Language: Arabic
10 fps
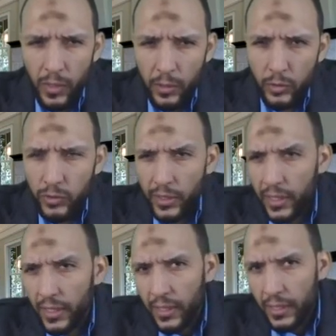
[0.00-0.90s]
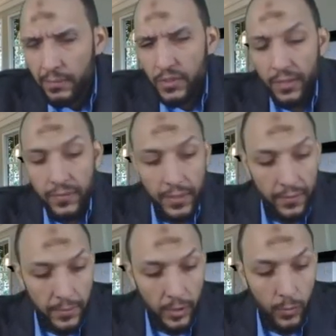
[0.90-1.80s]
هو يقصد ايه مش عارف ايه
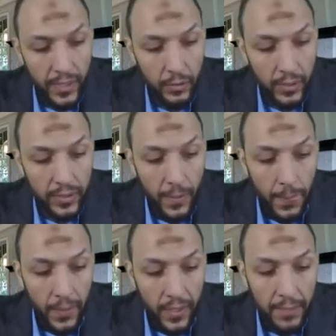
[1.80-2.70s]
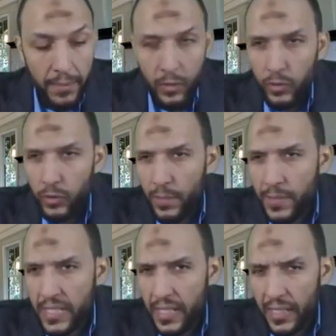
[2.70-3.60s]
فبتاخد منك وقت غير لما تكون الدنيا
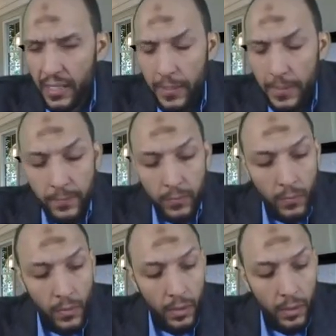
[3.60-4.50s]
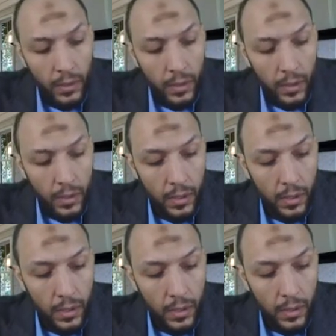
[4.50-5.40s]
متسهله قوي
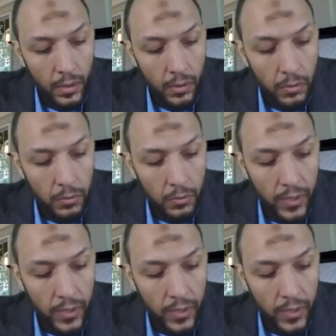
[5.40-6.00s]
آه...